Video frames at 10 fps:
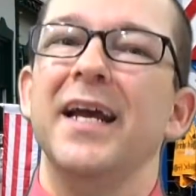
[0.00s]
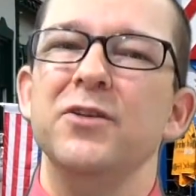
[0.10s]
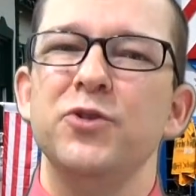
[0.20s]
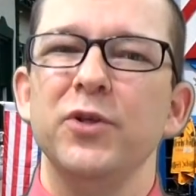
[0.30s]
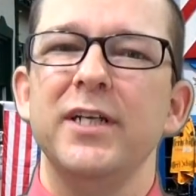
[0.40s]

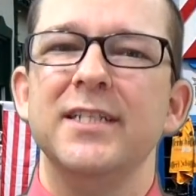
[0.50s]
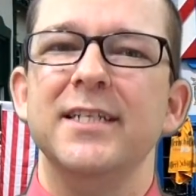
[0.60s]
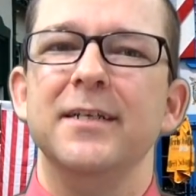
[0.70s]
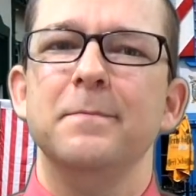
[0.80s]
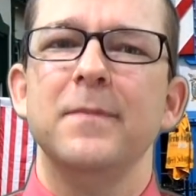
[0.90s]
Entschuldigen
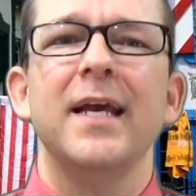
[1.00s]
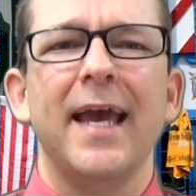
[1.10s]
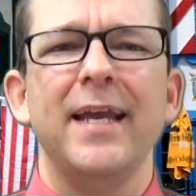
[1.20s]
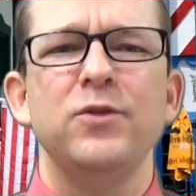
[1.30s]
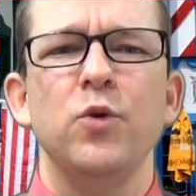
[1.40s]
Sie,
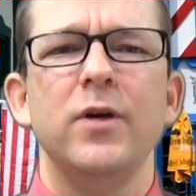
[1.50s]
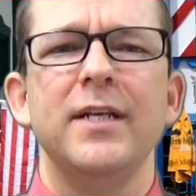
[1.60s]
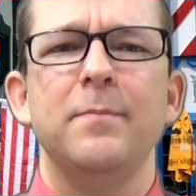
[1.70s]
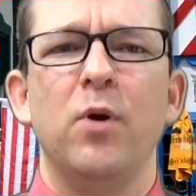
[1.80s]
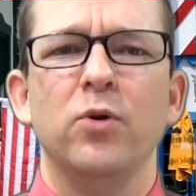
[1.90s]
ich suche
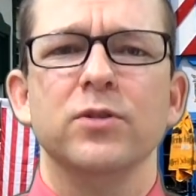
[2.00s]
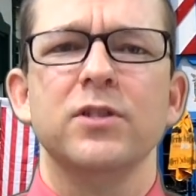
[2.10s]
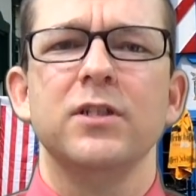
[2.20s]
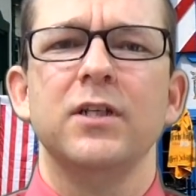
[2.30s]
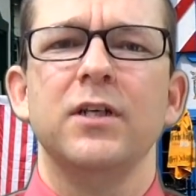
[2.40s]
die
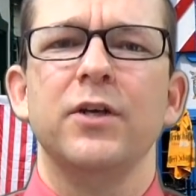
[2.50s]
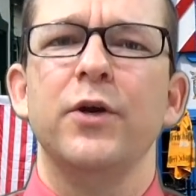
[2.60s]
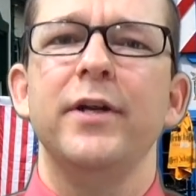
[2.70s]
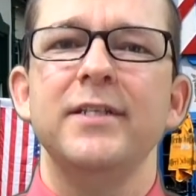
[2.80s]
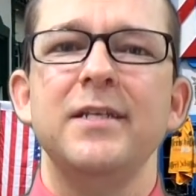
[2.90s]
Post.
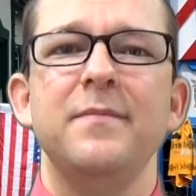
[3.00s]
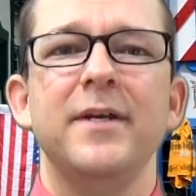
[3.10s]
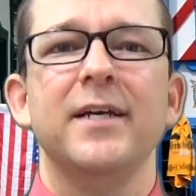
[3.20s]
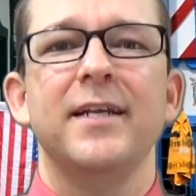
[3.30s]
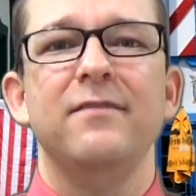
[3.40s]
Können Sie
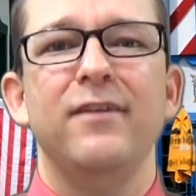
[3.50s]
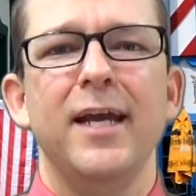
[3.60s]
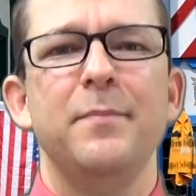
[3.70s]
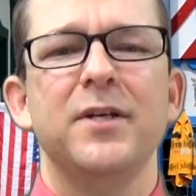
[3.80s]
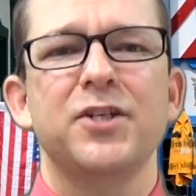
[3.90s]
mir den
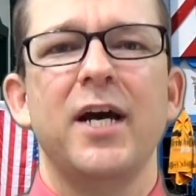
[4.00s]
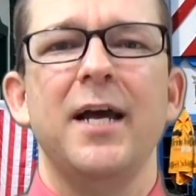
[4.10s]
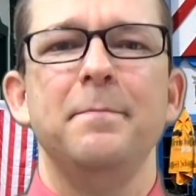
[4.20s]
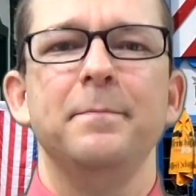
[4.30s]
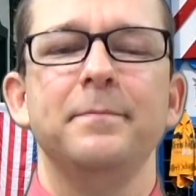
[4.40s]
Weg
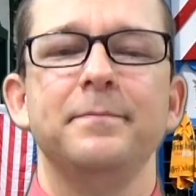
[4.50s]
beschreiben?